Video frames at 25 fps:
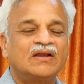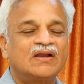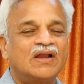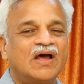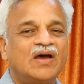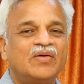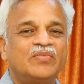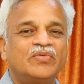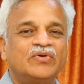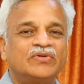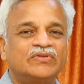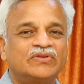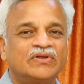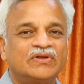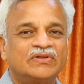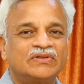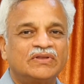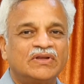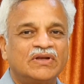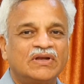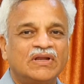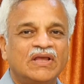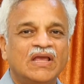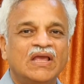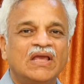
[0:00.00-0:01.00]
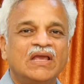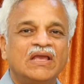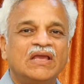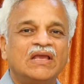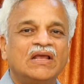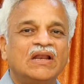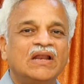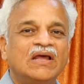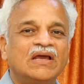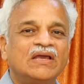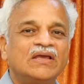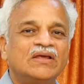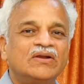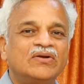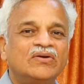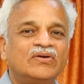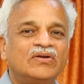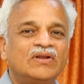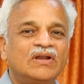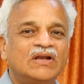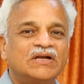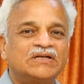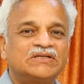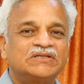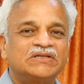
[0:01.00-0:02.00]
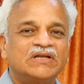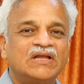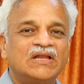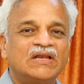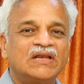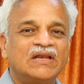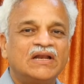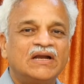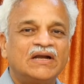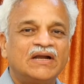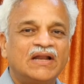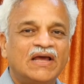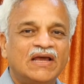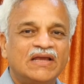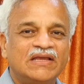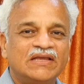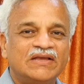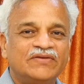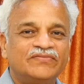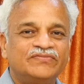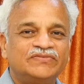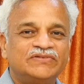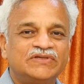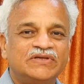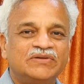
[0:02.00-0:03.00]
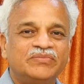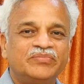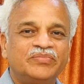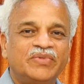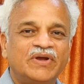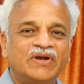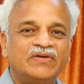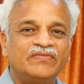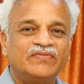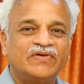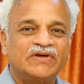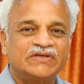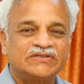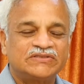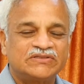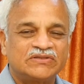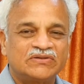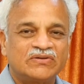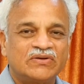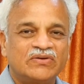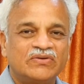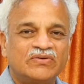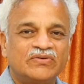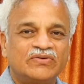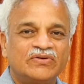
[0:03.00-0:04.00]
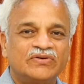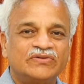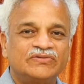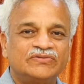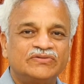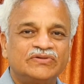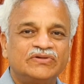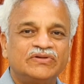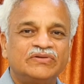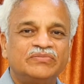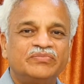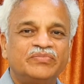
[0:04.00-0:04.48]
రాబోతోందండి ఇలా ఈ రెండు లక్షణాలు అంటే ఐఎఫ్జి ఇంపేర్డ్ ఫాస్టింగ్ గ్లూకోజ్